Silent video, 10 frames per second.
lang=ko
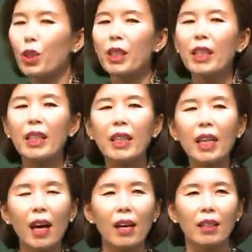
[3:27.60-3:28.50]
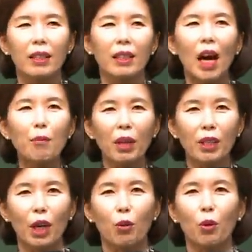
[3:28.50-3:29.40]
주시는 귀한
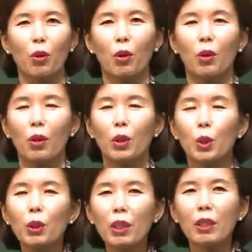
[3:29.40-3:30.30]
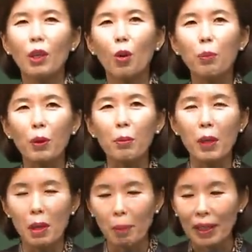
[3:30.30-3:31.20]
사명자로 중직자로
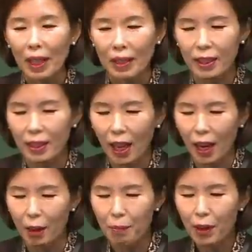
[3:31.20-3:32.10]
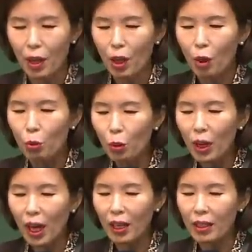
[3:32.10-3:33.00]
부름을 받았을 때
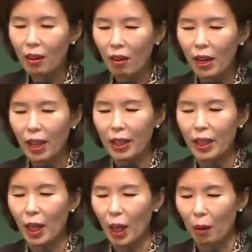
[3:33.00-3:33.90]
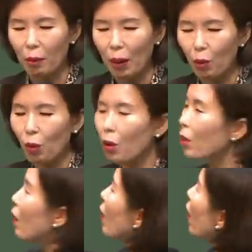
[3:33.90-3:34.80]
우리 안에서 해야 될 게 바로